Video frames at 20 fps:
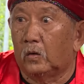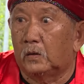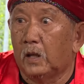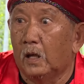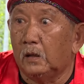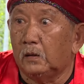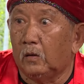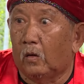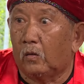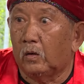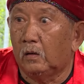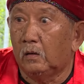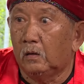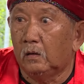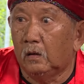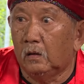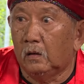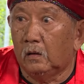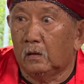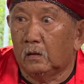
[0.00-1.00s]
Thôi chết
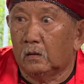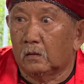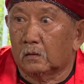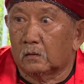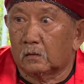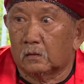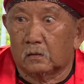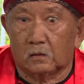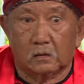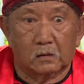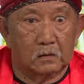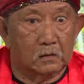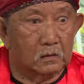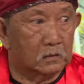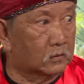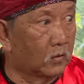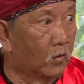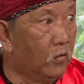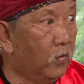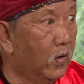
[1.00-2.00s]
rồi,
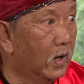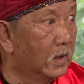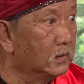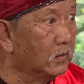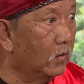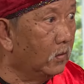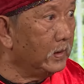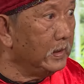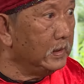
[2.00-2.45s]
tôi quên